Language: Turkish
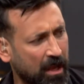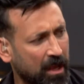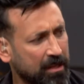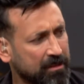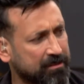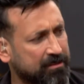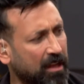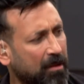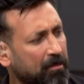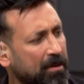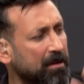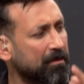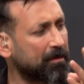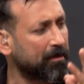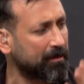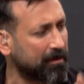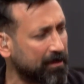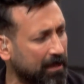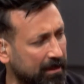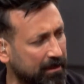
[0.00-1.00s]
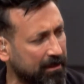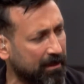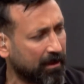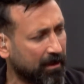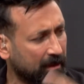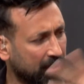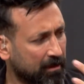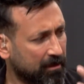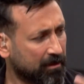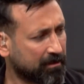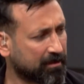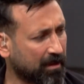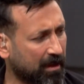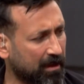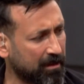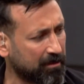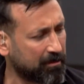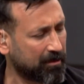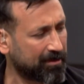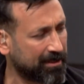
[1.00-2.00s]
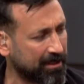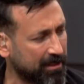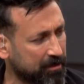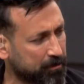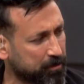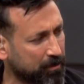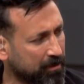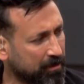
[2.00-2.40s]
Damarıma yani darlama beni. Dur be